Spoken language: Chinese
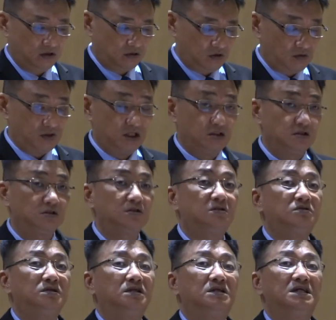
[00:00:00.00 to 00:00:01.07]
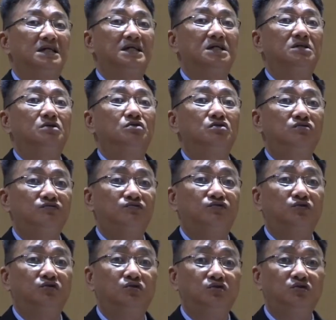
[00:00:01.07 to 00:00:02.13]
我们都要来顺
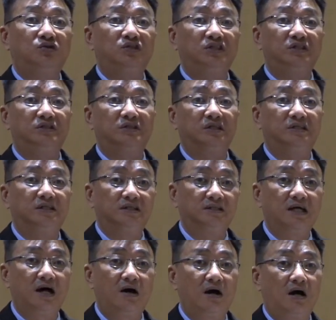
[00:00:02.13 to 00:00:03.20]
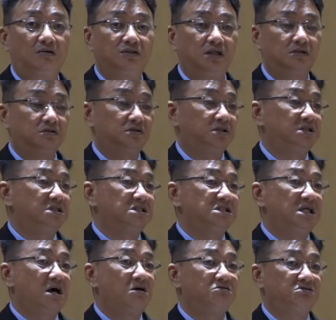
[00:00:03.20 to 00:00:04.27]
服、遵行神的道，好叫神的
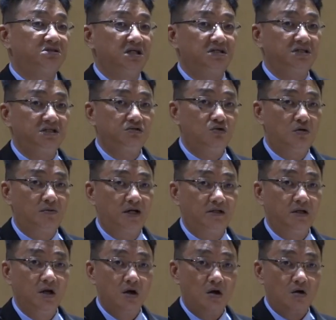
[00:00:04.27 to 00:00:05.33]
道接近我们。